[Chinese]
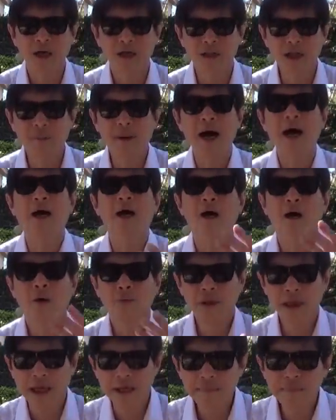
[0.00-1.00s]
那么
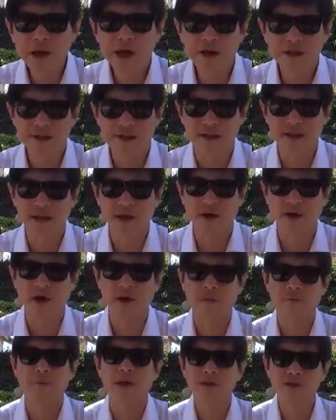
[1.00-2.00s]
林彪死了以后，
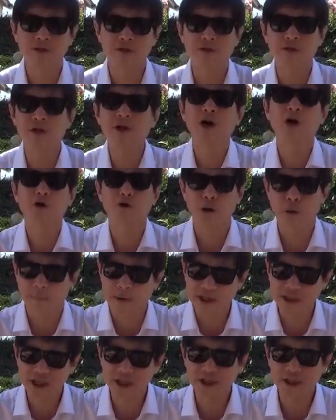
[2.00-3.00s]
毛泽东又要选
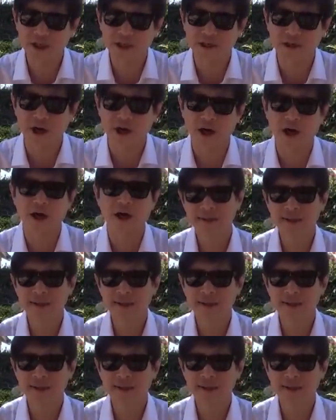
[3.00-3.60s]
拔新的领导人。